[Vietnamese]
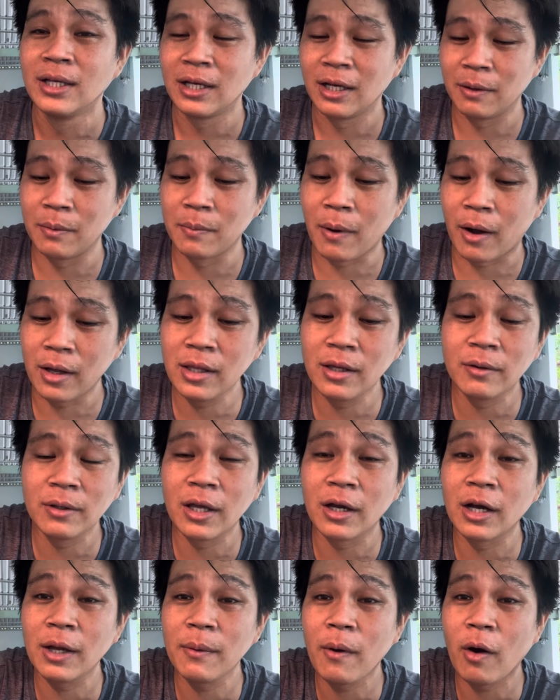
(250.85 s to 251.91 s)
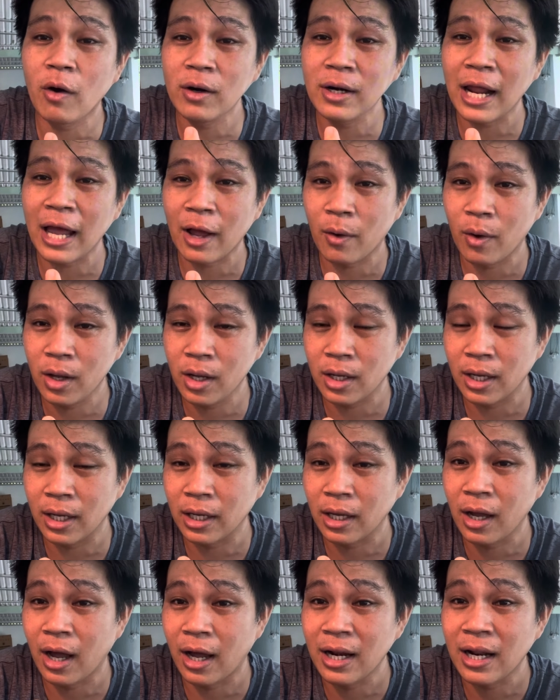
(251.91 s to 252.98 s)
rồi mình bỏ những những cái món nào á thì
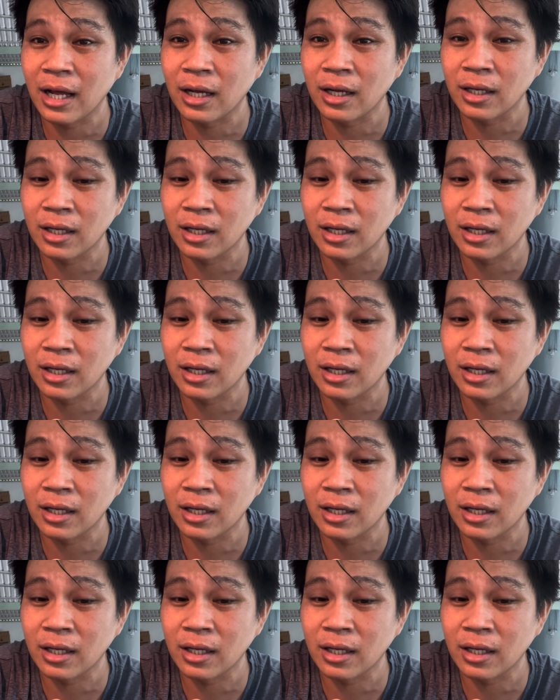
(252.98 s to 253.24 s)
có thể là